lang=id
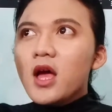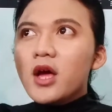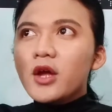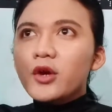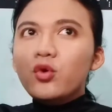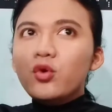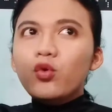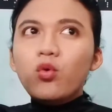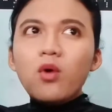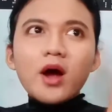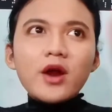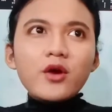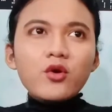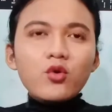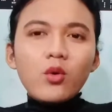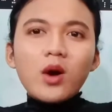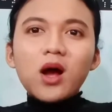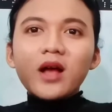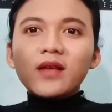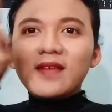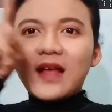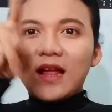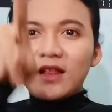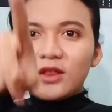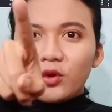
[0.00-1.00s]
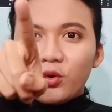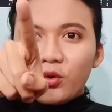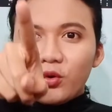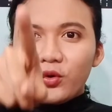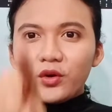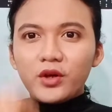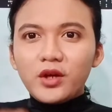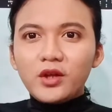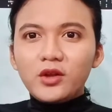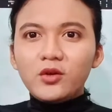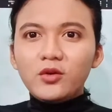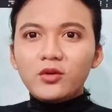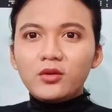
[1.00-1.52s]
dua dua satu
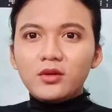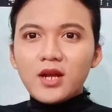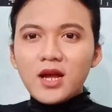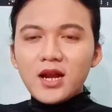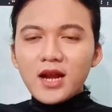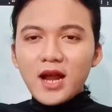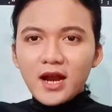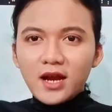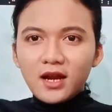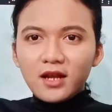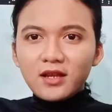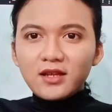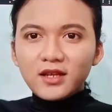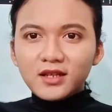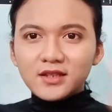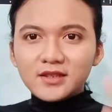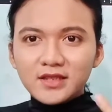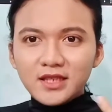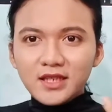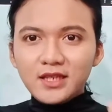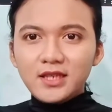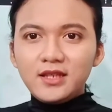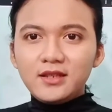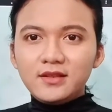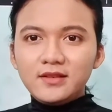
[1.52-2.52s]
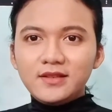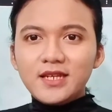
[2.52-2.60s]
gitu dan arahnya ke sini